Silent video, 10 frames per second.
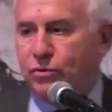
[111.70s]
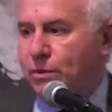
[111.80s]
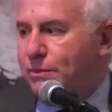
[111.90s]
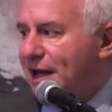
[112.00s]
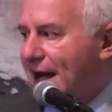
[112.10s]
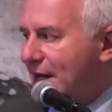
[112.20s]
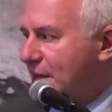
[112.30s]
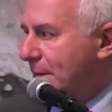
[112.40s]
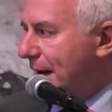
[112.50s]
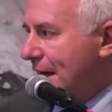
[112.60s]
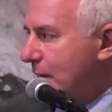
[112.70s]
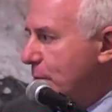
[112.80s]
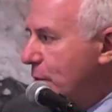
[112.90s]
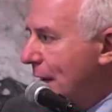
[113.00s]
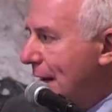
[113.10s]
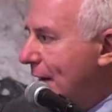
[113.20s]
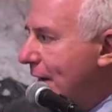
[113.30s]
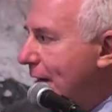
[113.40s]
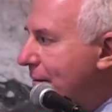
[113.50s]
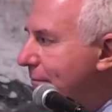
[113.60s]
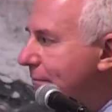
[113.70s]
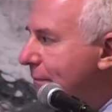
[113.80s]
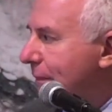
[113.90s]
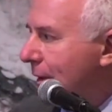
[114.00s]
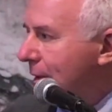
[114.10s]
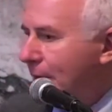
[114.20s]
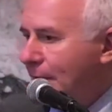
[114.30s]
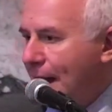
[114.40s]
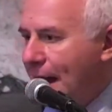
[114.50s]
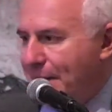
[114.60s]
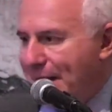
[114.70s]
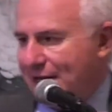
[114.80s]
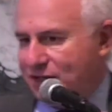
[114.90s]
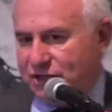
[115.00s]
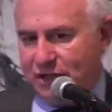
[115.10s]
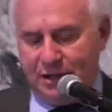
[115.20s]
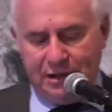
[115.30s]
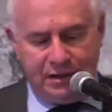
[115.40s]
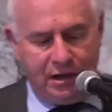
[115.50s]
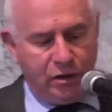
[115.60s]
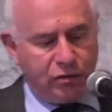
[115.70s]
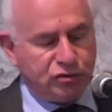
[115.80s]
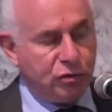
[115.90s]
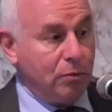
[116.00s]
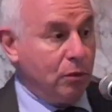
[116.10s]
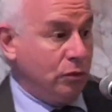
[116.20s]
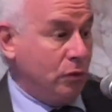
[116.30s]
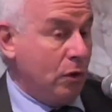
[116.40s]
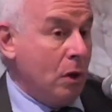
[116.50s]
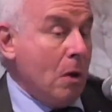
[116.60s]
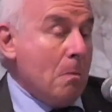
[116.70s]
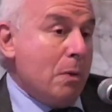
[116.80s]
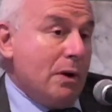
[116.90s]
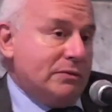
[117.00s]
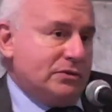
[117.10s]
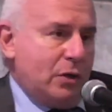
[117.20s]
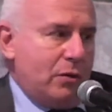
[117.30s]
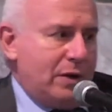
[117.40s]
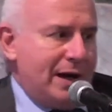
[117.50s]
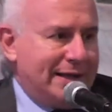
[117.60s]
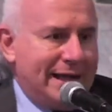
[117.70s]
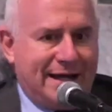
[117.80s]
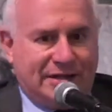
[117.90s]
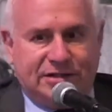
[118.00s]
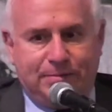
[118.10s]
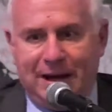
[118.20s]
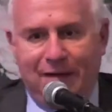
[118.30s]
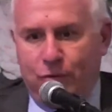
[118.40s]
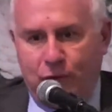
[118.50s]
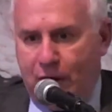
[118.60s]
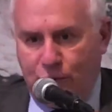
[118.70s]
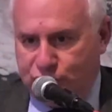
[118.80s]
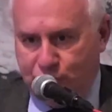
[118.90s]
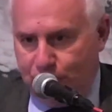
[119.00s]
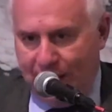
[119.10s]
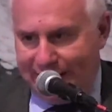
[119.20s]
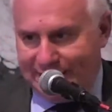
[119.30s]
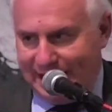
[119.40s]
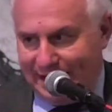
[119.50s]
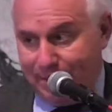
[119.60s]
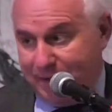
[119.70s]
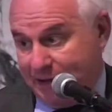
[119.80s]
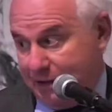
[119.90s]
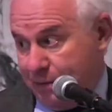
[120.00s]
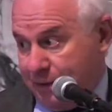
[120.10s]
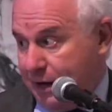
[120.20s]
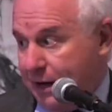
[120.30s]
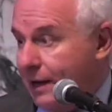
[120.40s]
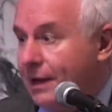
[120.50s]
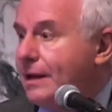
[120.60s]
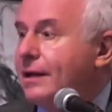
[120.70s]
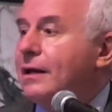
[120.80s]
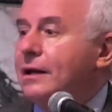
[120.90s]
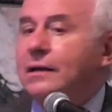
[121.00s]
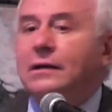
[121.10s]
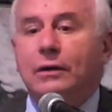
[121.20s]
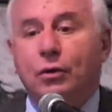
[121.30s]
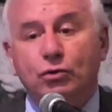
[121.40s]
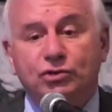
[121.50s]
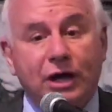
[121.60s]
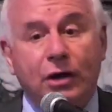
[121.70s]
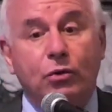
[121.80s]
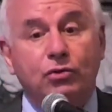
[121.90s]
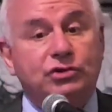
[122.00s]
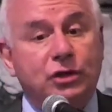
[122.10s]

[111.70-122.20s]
di miliardi magari di bloccare lì, ai margini del nostro mondo poi c'erano realtà che ci spiegavano che così non era esattamente, perché goccia a goccia